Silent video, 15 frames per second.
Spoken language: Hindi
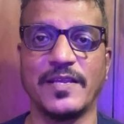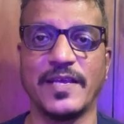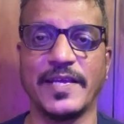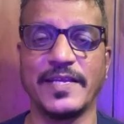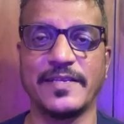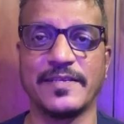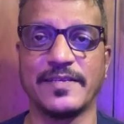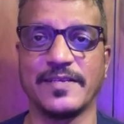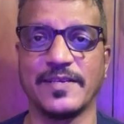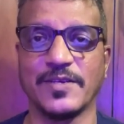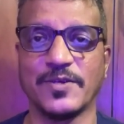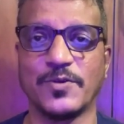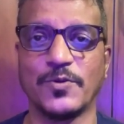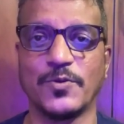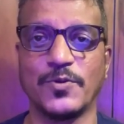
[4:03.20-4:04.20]
लाइट
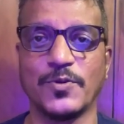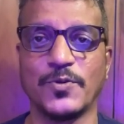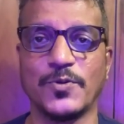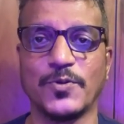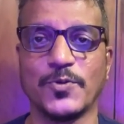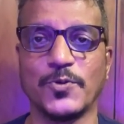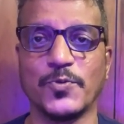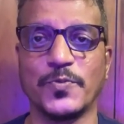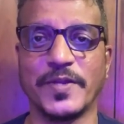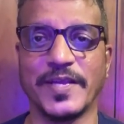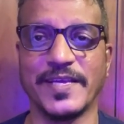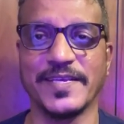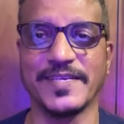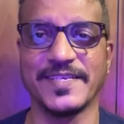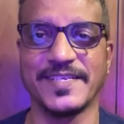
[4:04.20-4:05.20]
गोल गोल घूम
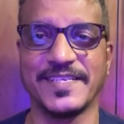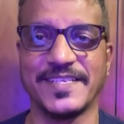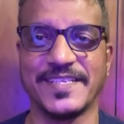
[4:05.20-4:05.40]
रही है